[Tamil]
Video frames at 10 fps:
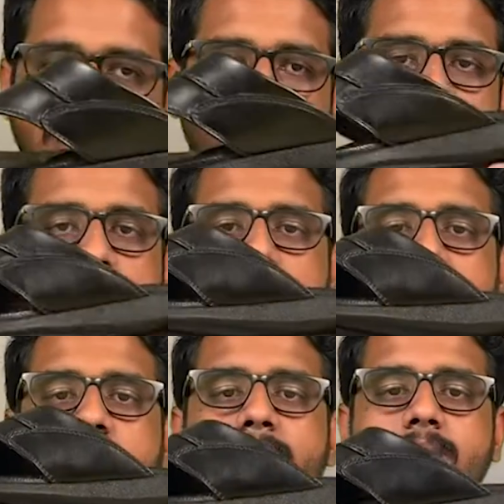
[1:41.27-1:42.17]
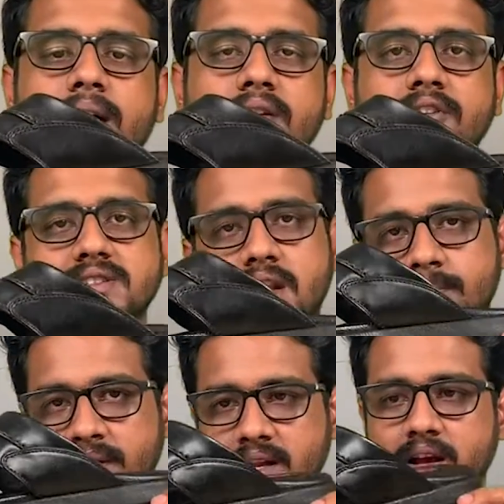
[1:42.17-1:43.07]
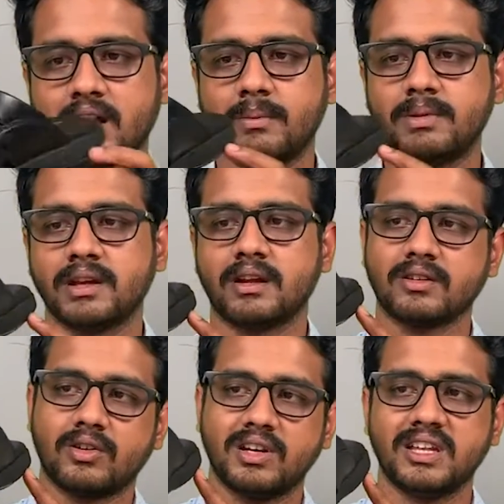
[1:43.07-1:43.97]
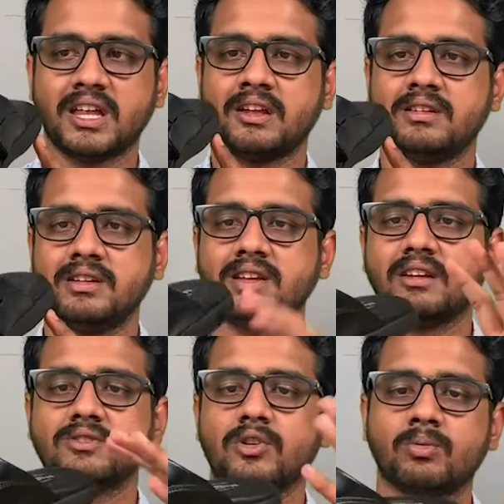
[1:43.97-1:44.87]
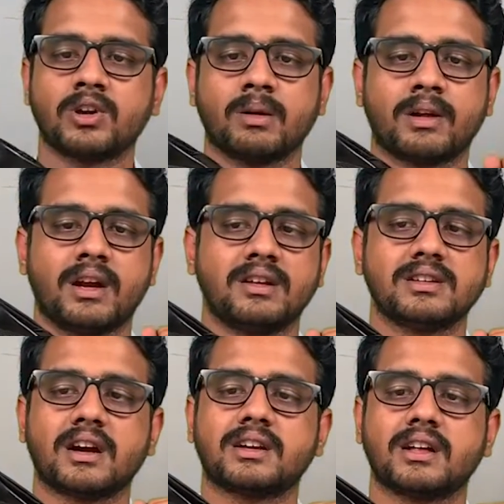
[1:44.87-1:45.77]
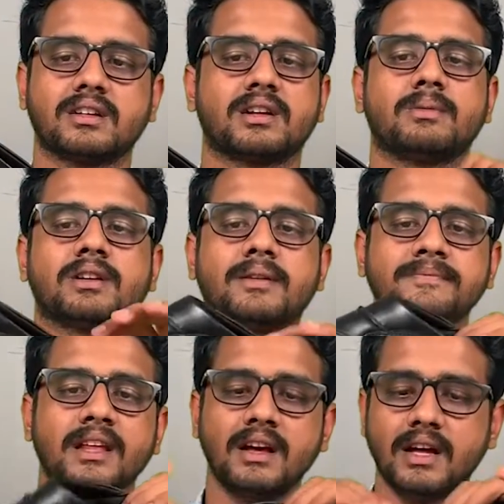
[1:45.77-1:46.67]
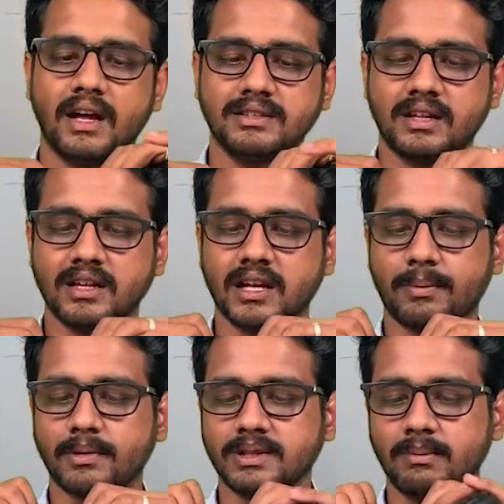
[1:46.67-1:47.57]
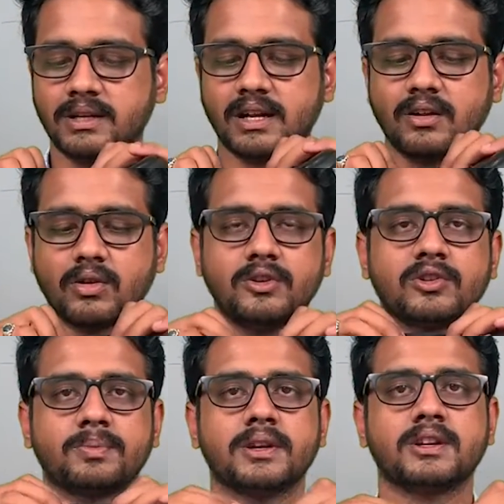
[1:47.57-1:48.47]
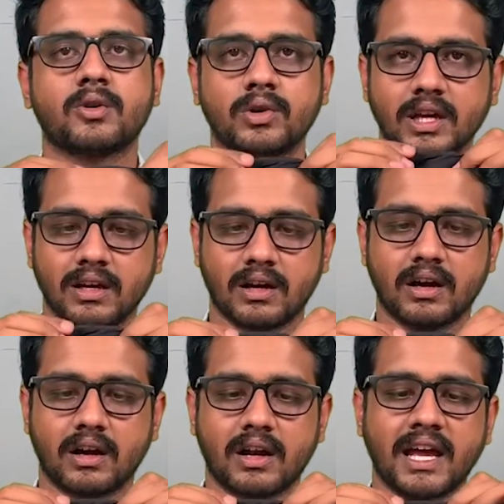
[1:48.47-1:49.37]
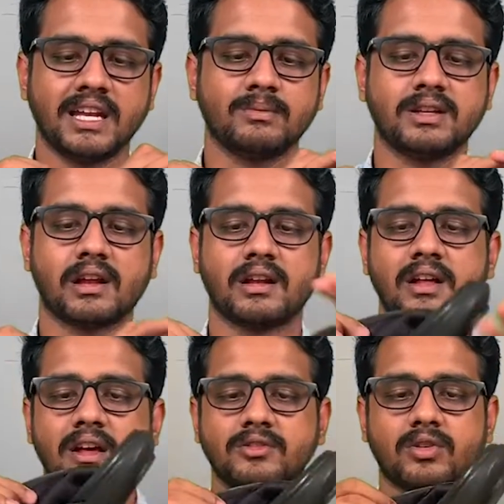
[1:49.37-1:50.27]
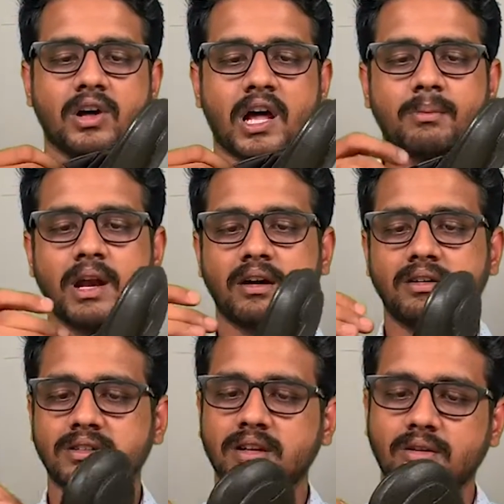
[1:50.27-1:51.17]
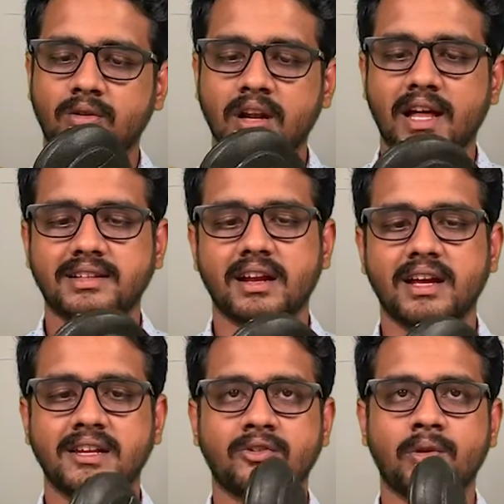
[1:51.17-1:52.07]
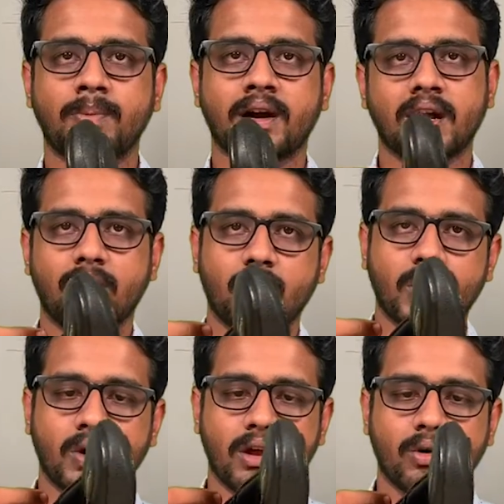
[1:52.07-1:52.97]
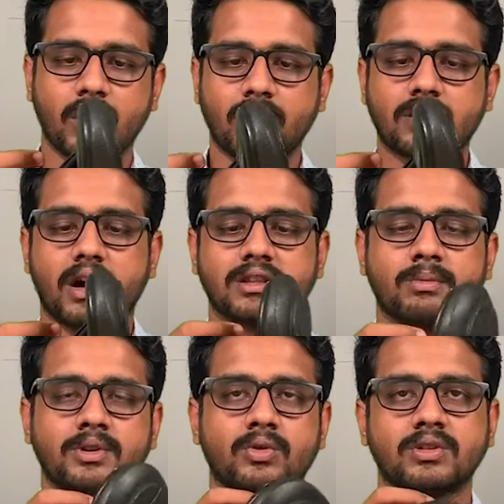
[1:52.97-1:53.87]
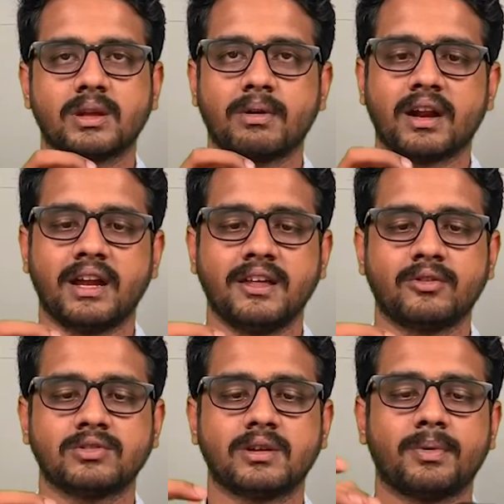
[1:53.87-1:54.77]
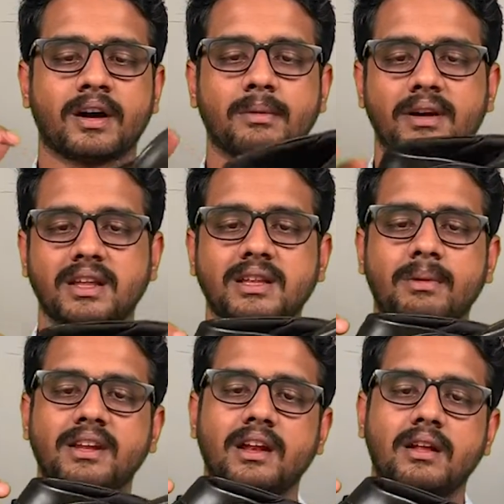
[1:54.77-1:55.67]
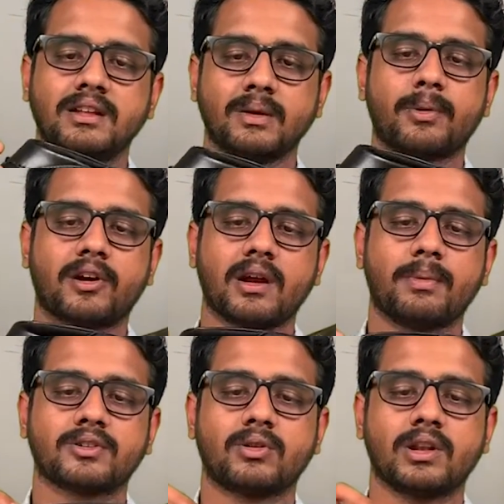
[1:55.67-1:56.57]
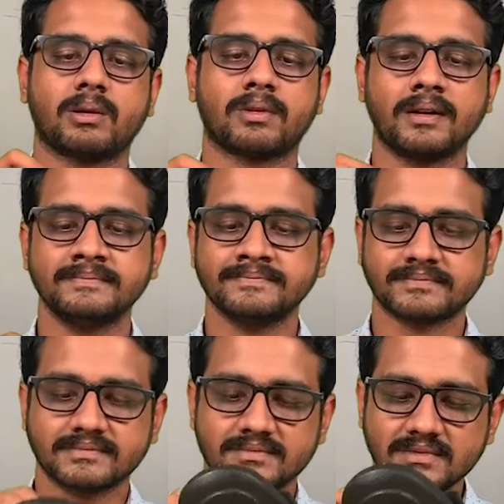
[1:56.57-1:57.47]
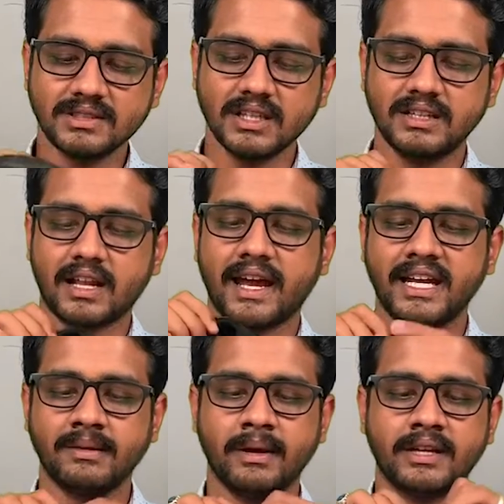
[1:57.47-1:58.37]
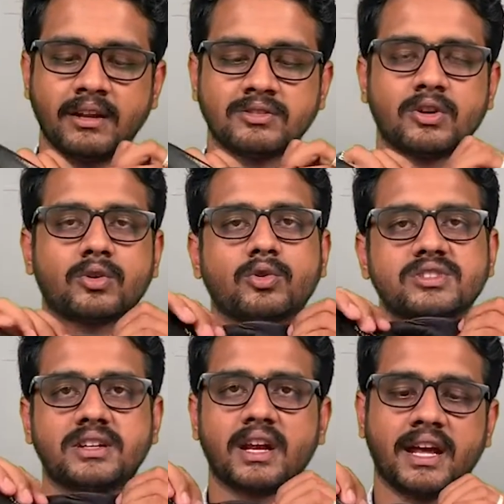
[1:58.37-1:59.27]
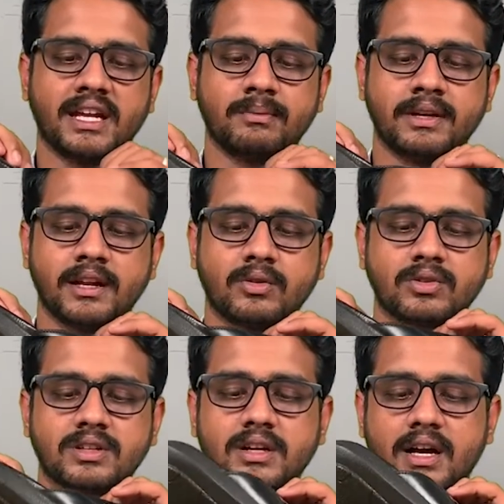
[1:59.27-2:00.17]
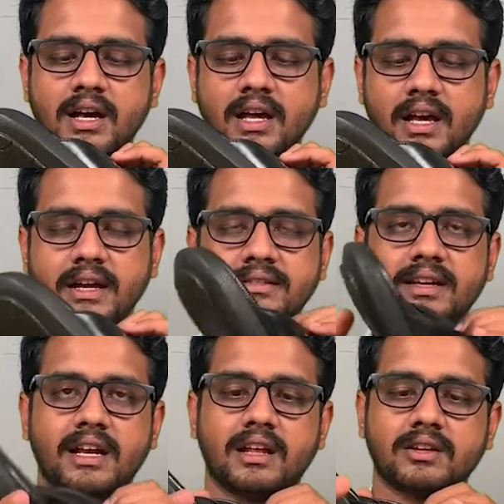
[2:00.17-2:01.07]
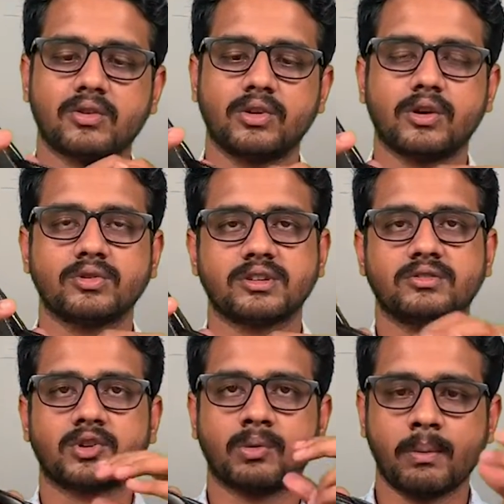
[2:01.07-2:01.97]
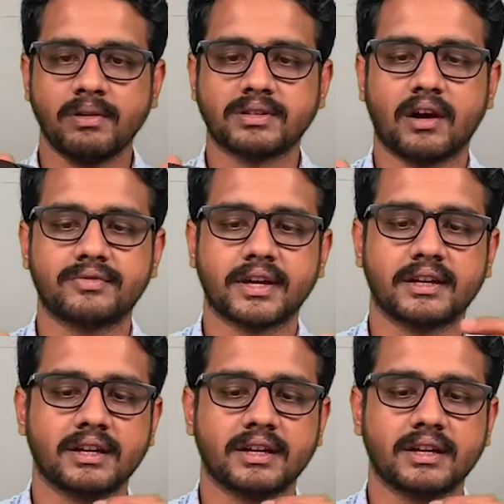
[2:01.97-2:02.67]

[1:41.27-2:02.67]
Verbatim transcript: பார்த்து பார்த்து இந்த ஸ்டிப்பர் மேனுஃபேக்சரிங் பண்ணியிருக்காங்க அப்படிங்கிறது ஒரு டிசைன் டிசைன் வந்து ஒரு முக்கியமான எடுத்துக்காட்டாக இருக்குது நமக்கு தென் அதுக்கப்புறம் இந்த மெட்டீரியல்குள்ளே யூஸ் பண்ணியிருக்கக்கூடிய லைனிங் மெட்டீரியல் ஸோ நார்மலாக வந்து ஒன்று லெதர் லைனிங் கொடுப்பாங்க இல்லை ஒரு ஒரே ஒரு கிளாத் மட்டும் கொடுத்து நமக்கு லைனிங் கொடுத்துருப்பாங்க பட் இந்த மெட்டீரியல் இந்த ப்ராடக்ட்டில் பார்த்தோம் அப்படின்னம்னா இந்த லைனிங் மெட்டீரியல் வந்து ஒரு குஷன் லைனிங் மெட்டீரியல் கொடுத்துருக்காங்க இன்சைடில் இருக்கக்கூடிய குஷன் வந்து ரொம்பவுமே சாஃப்ட்டாக